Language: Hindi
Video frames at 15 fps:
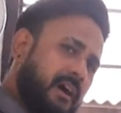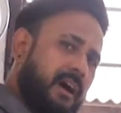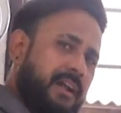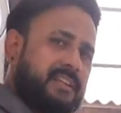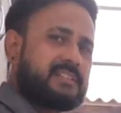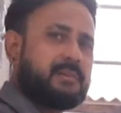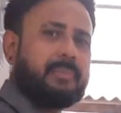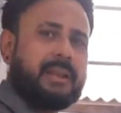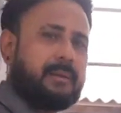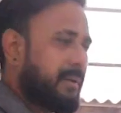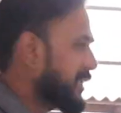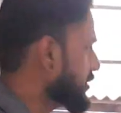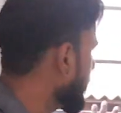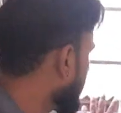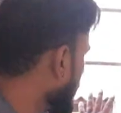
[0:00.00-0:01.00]
आने से पहले
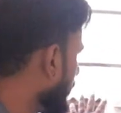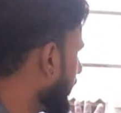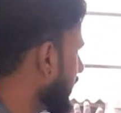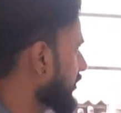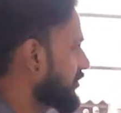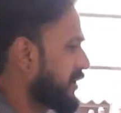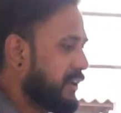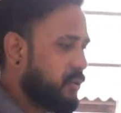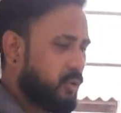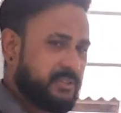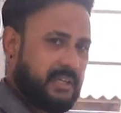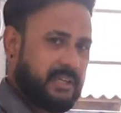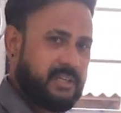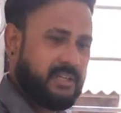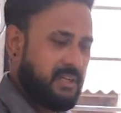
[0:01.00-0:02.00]
पहले इसमें प्रॉपर ये फिटिंग हो
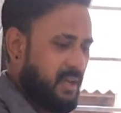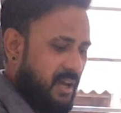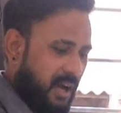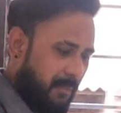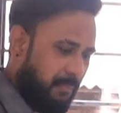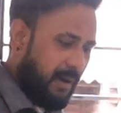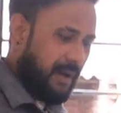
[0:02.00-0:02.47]
जाएगी अब